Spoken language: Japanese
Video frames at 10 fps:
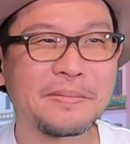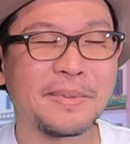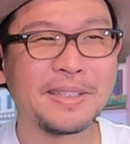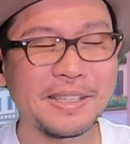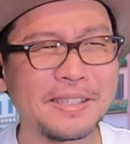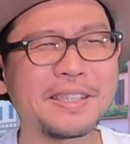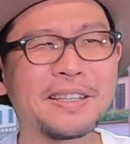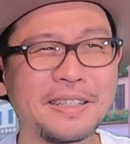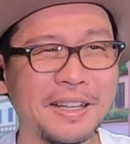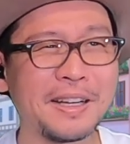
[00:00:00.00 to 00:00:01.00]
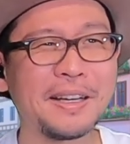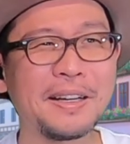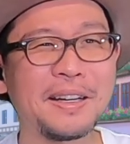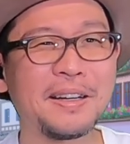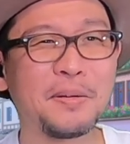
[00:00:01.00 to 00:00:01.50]
まあ確かに
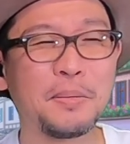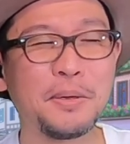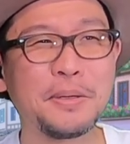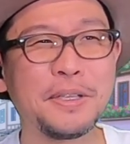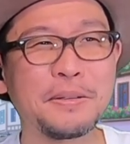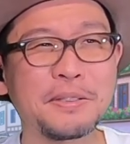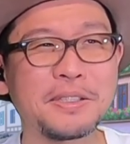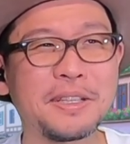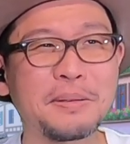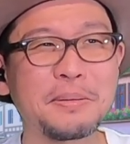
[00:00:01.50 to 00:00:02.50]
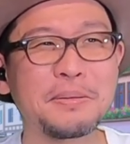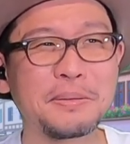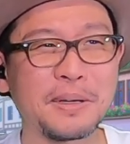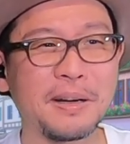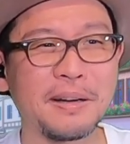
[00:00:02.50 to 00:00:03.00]
な、思い出の品とい
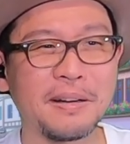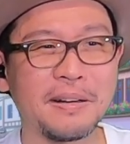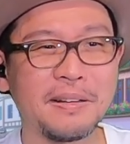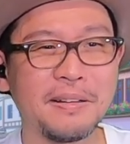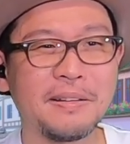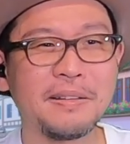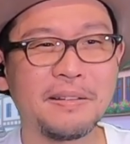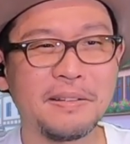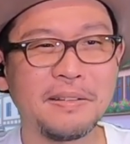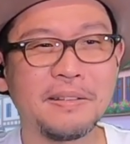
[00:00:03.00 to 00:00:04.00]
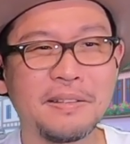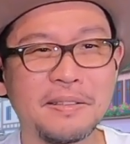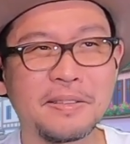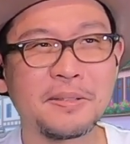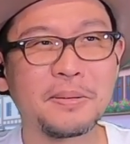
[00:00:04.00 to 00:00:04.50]
うか、
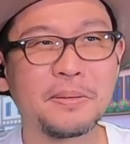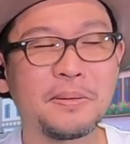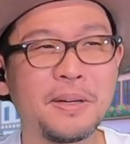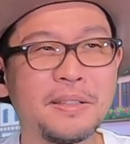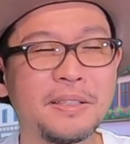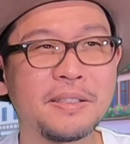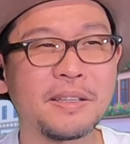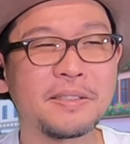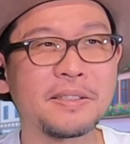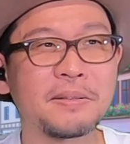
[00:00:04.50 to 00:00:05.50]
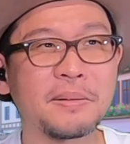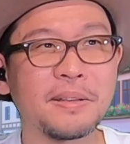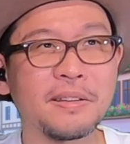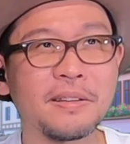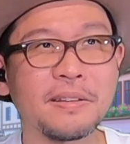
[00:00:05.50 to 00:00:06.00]
それをあんなのやっちゃうの
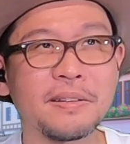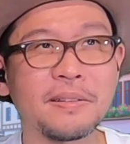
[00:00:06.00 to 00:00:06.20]
がね。